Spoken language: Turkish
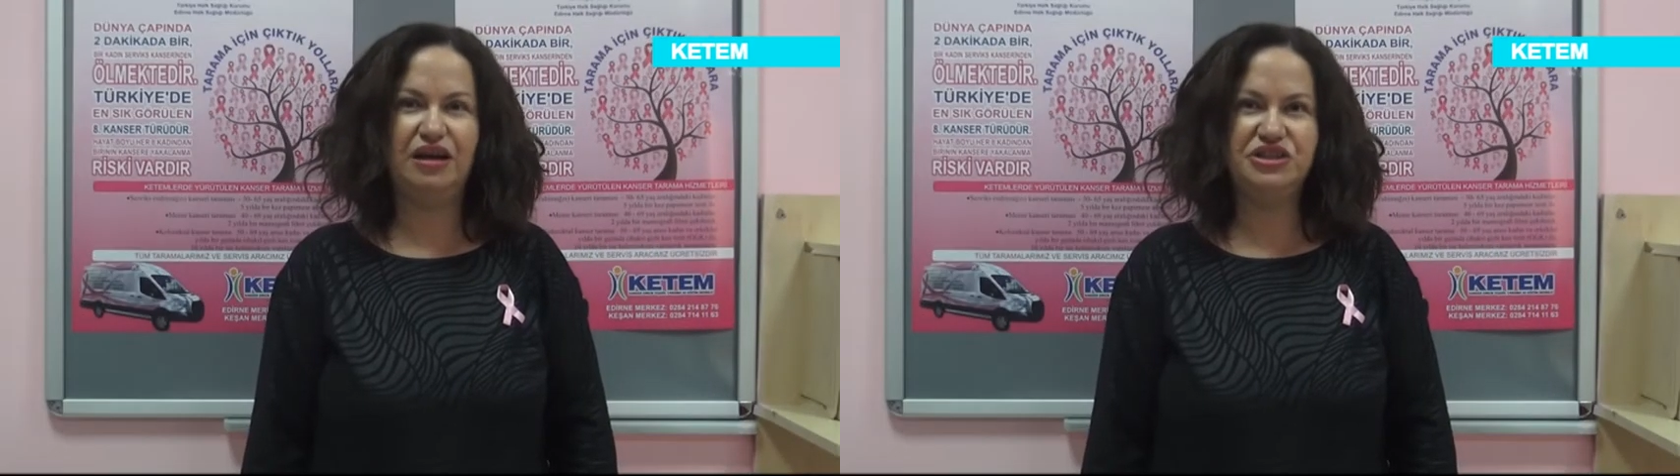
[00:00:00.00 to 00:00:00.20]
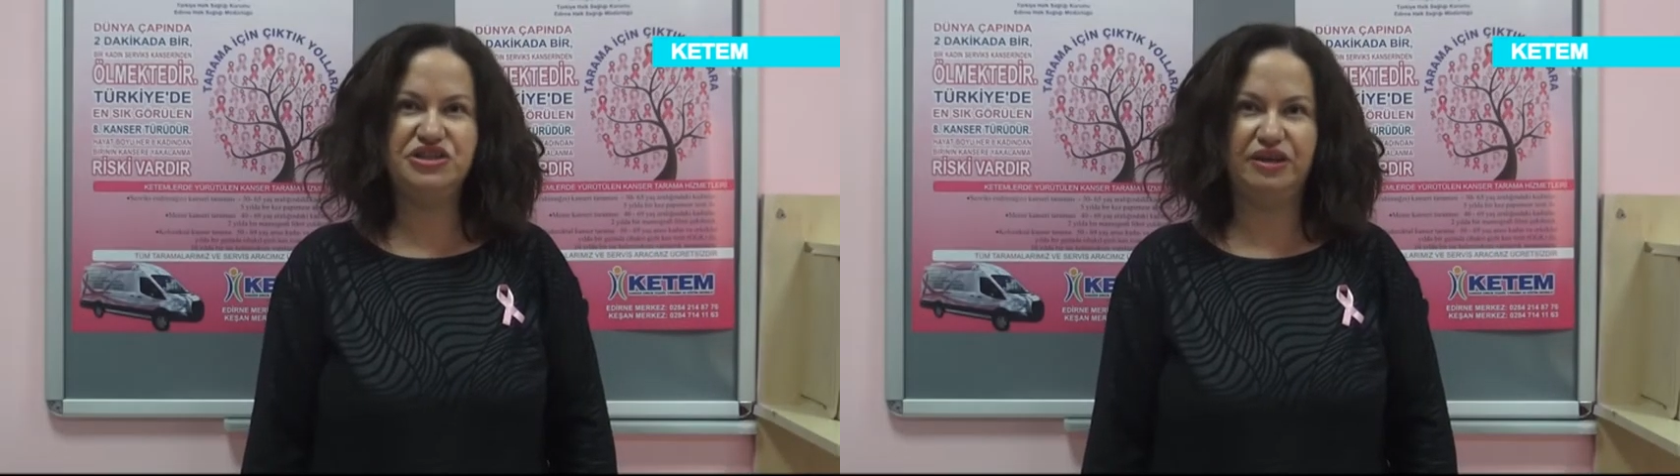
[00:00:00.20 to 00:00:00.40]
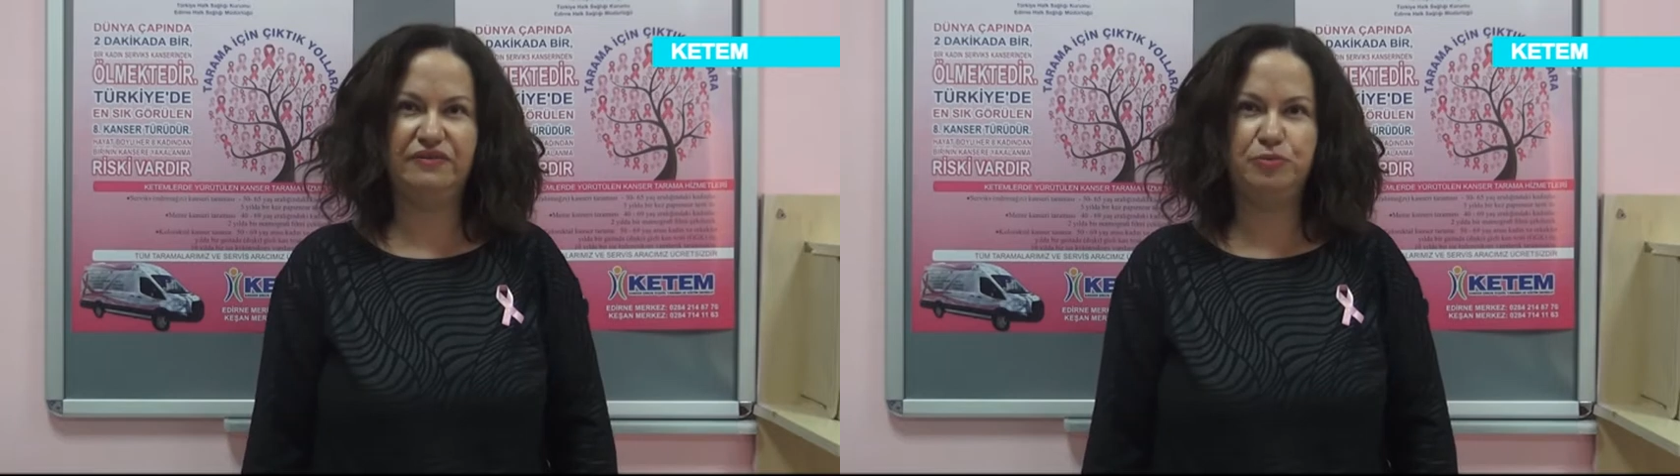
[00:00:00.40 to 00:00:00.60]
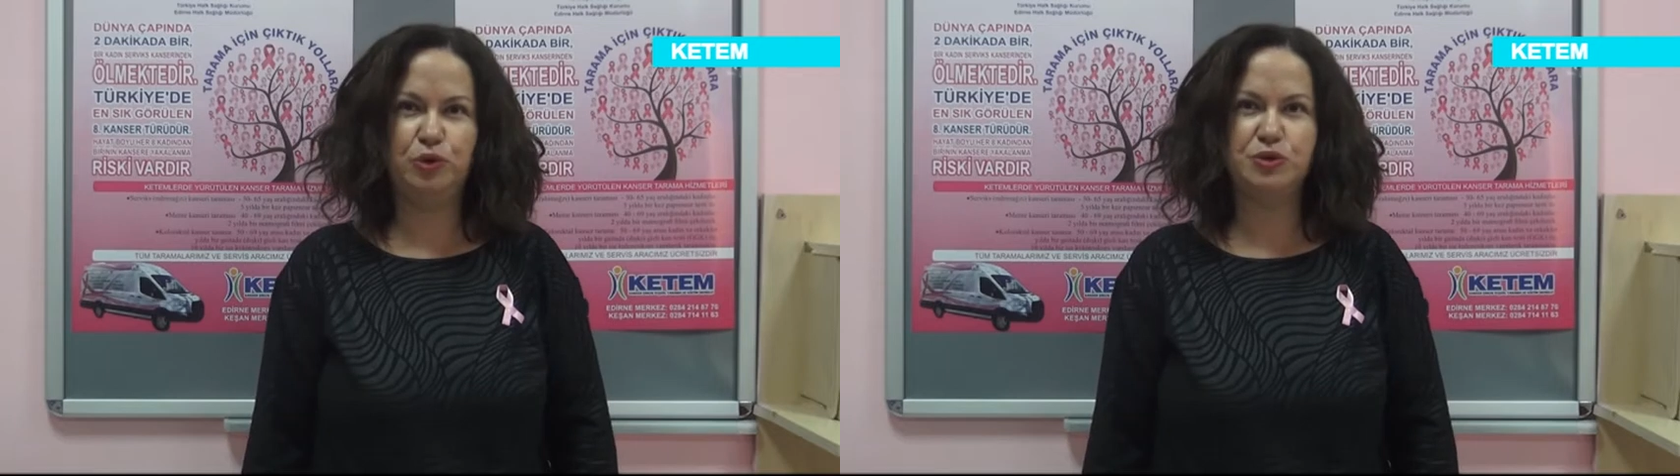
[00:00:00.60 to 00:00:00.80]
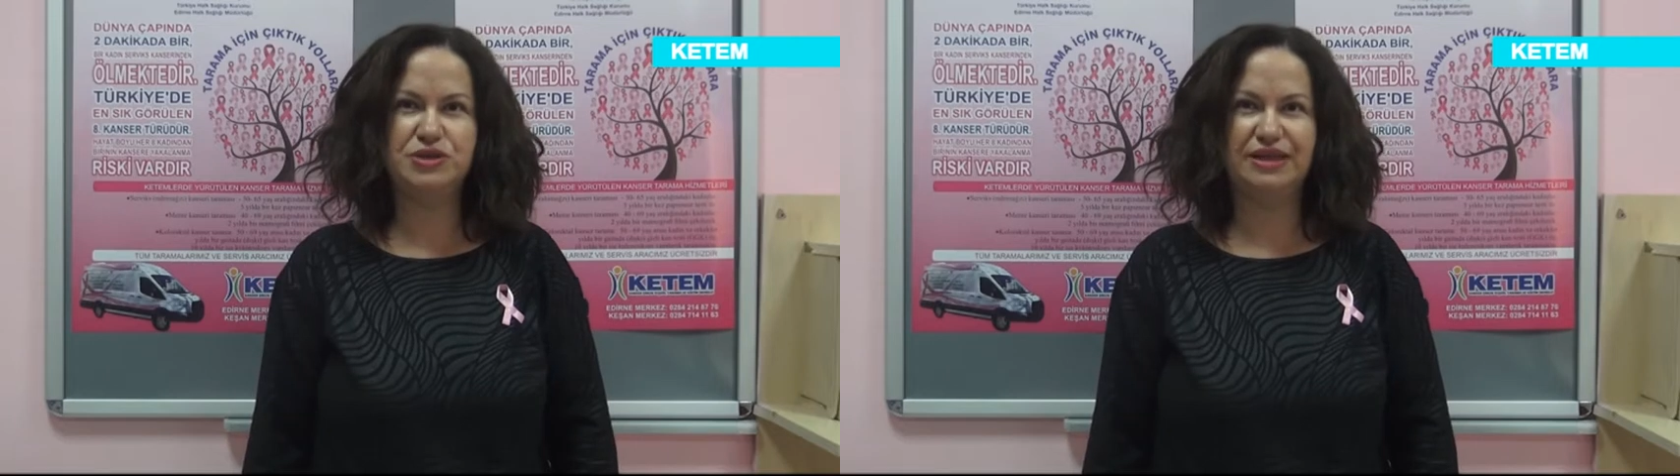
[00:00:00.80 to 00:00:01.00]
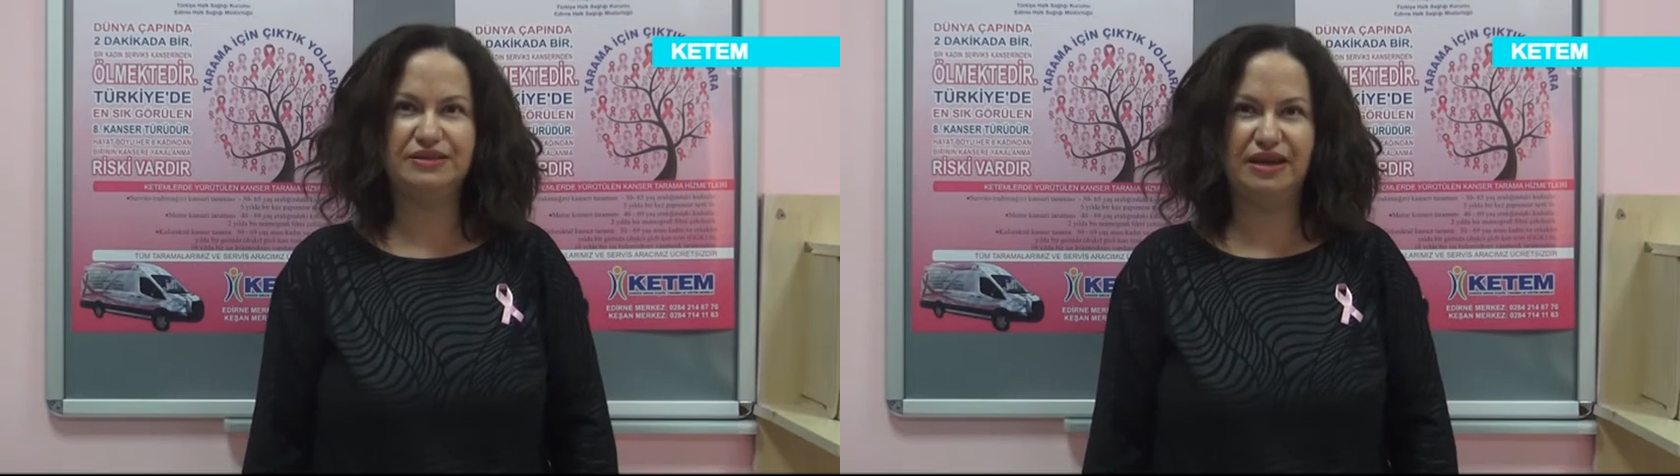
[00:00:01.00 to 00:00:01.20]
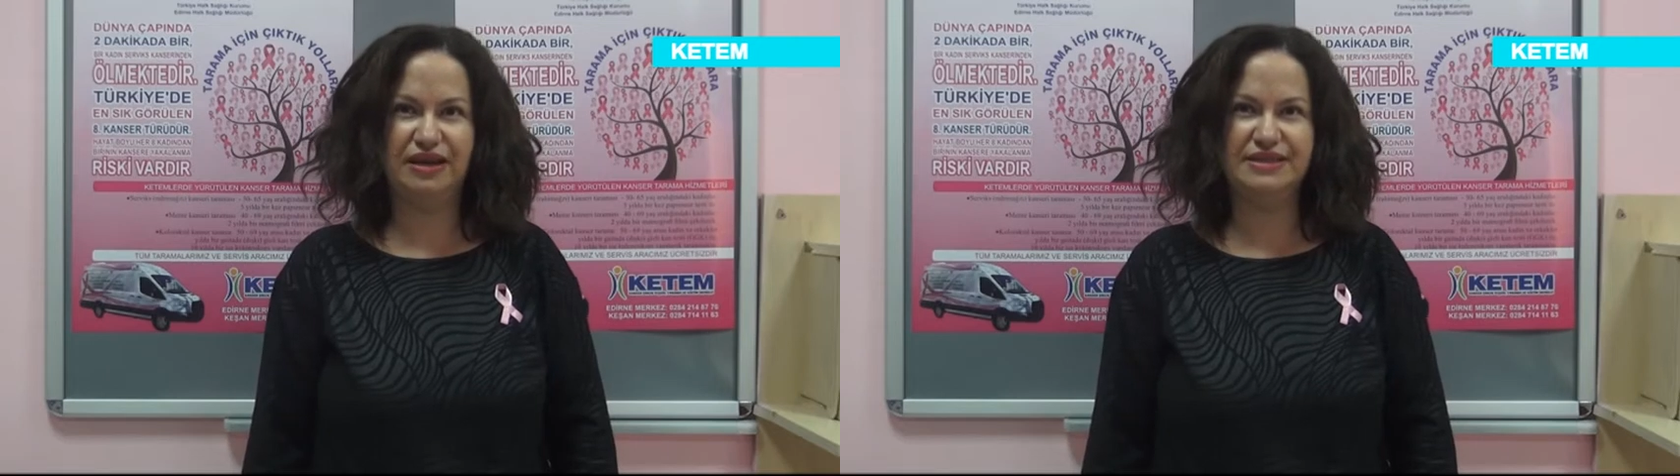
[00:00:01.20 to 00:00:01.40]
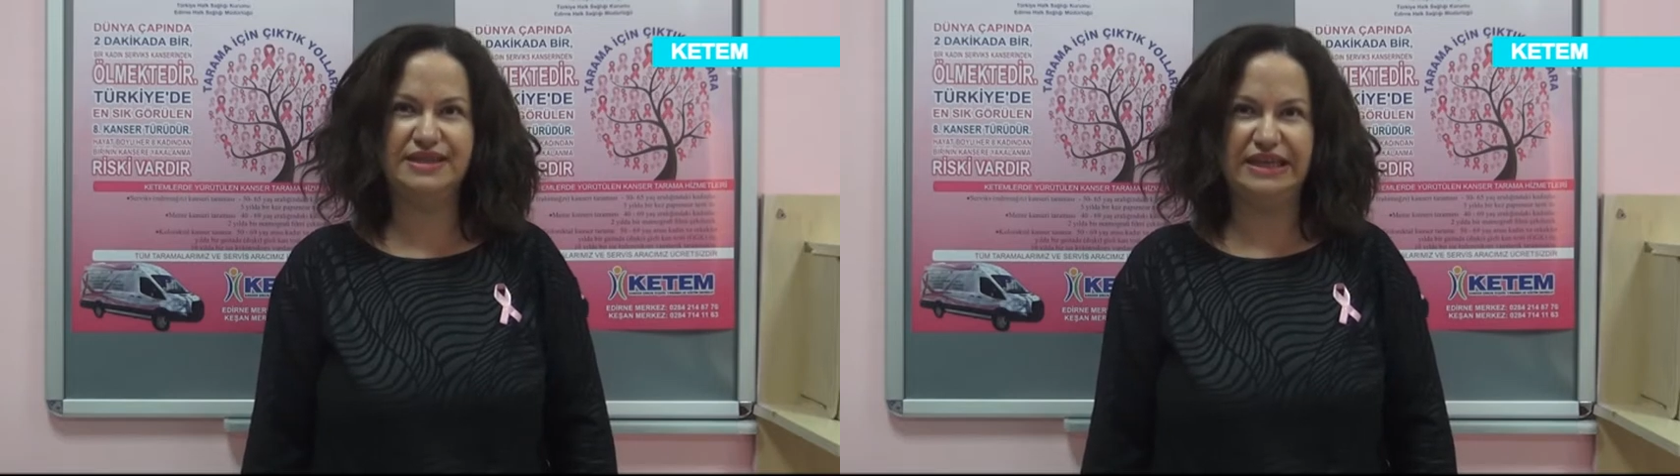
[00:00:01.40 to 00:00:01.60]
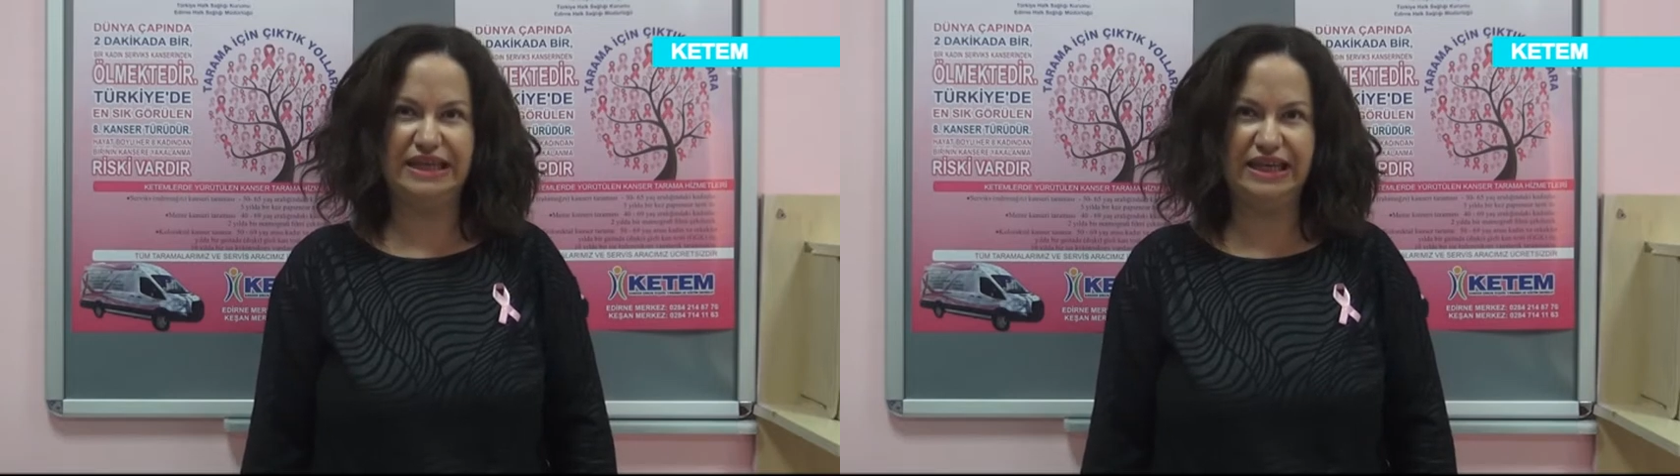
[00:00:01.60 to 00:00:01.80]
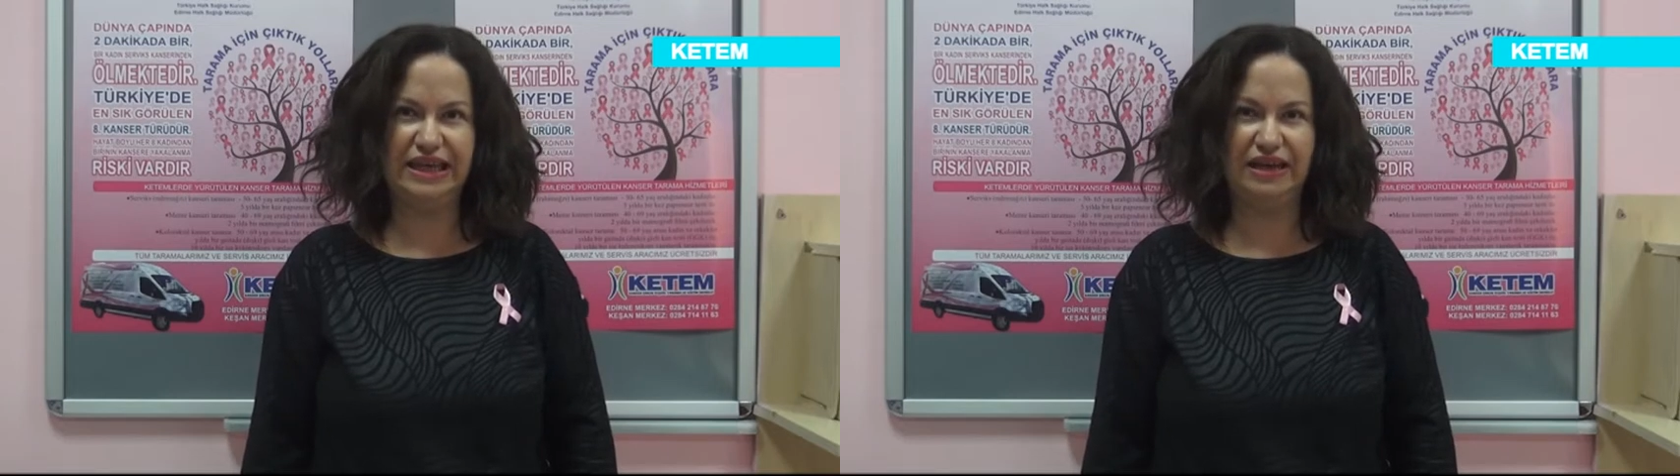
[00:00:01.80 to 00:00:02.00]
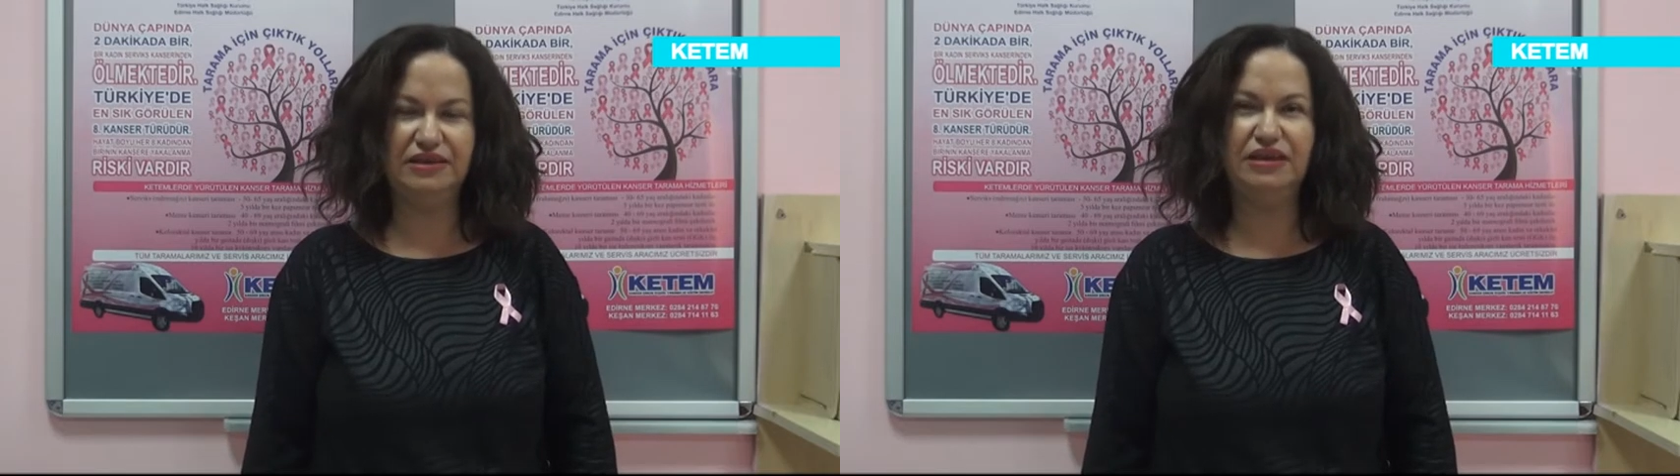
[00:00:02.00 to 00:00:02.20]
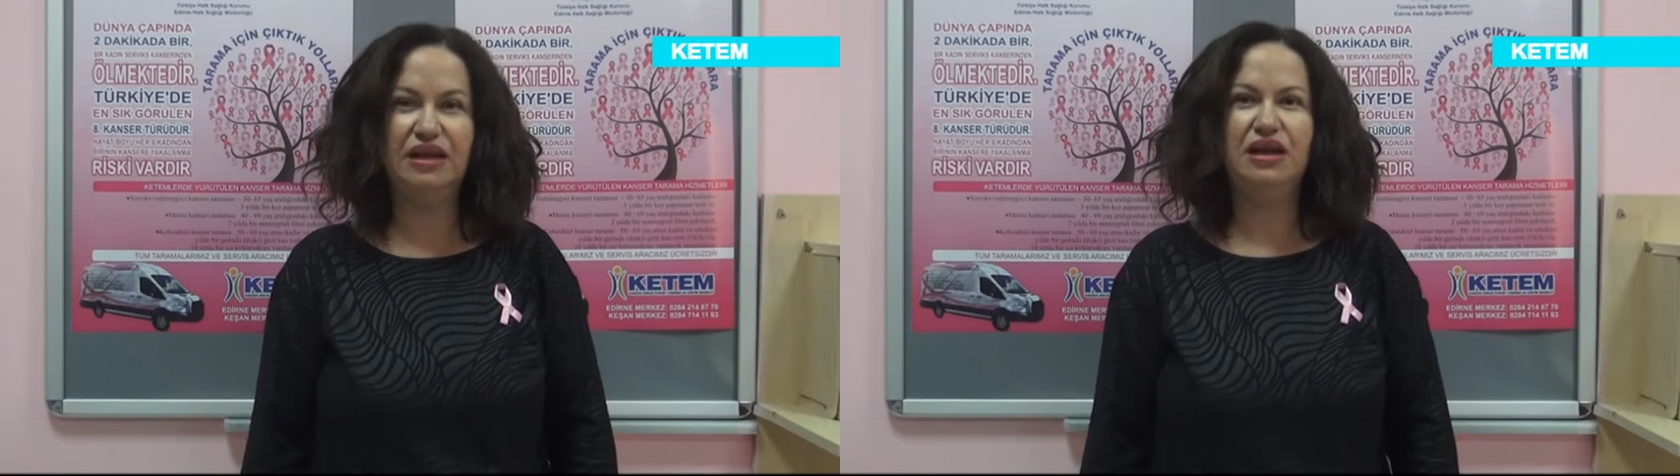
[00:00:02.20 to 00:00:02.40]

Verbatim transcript: akciğer ve prostat kanseri iken